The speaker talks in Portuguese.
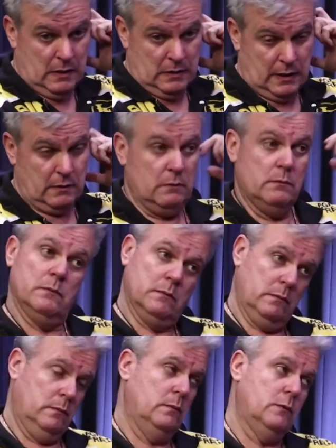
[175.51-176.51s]
Né?
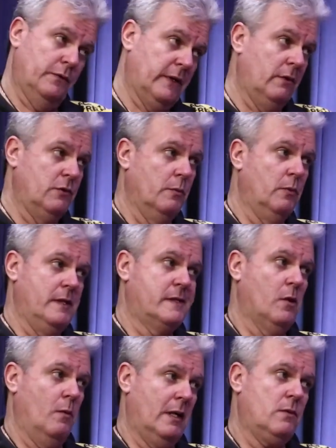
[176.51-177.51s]
Estou falando de
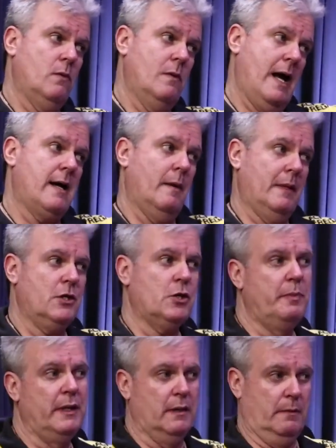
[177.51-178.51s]
munição com carga mais
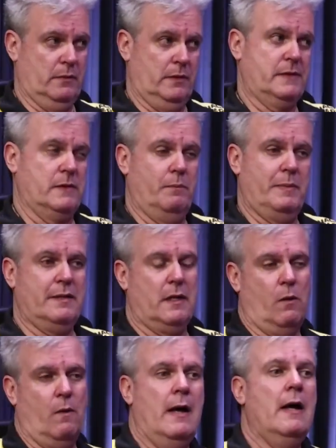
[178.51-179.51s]
P, munição
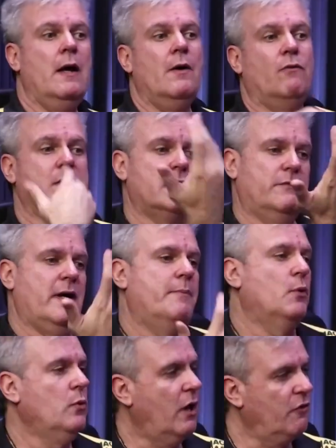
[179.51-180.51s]
padrão. Você vai
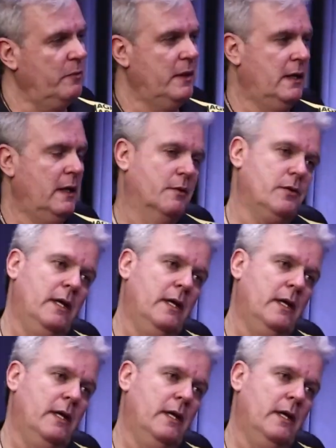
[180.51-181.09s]
para o 9mm,